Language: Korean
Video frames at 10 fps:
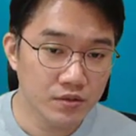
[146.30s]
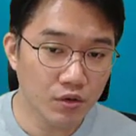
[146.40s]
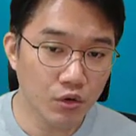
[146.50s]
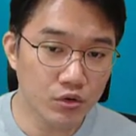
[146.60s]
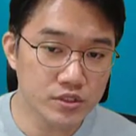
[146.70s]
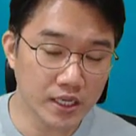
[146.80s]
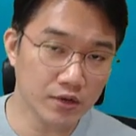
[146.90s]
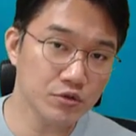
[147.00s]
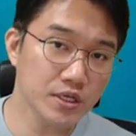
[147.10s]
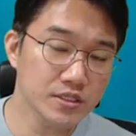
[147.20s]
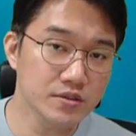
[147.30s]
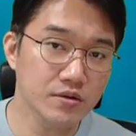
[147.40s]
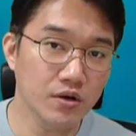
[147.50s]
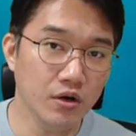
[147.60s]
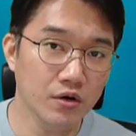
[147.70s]
어, 잘하고
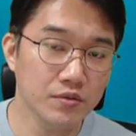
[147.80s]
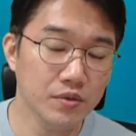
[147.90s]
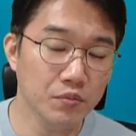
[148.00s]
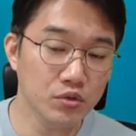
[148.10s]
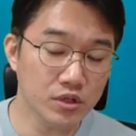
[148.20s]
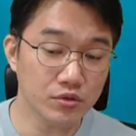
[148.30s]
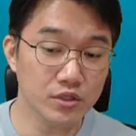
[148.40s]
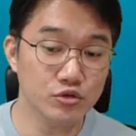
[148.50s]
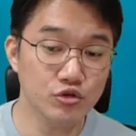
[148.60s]
계시는 거예요. 뭐 못하고